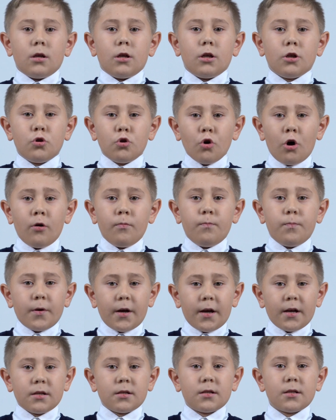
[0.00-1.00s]
И
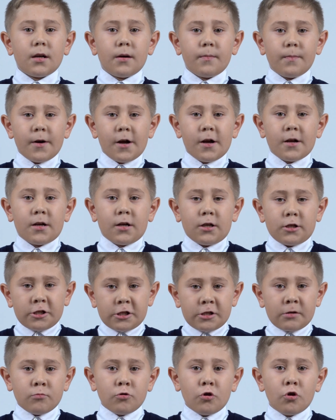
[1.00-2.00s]
добрая собака
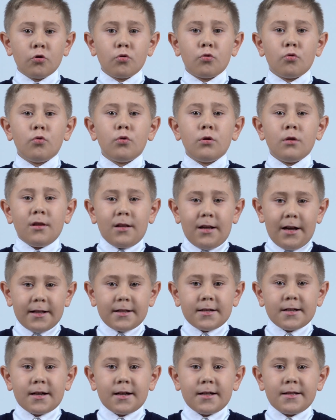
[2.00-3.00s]
со мной
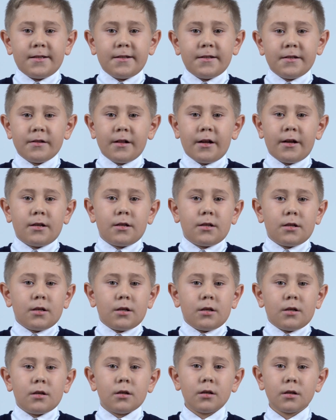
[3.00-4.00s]
гулять ходила –
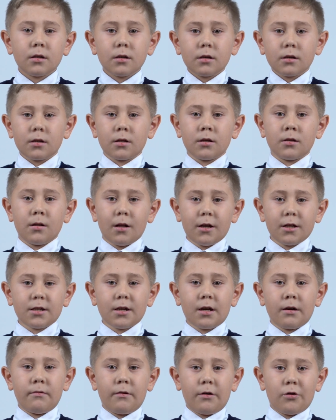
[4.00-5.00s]
и
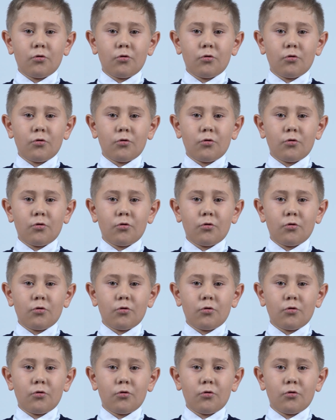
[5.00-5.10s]
ласково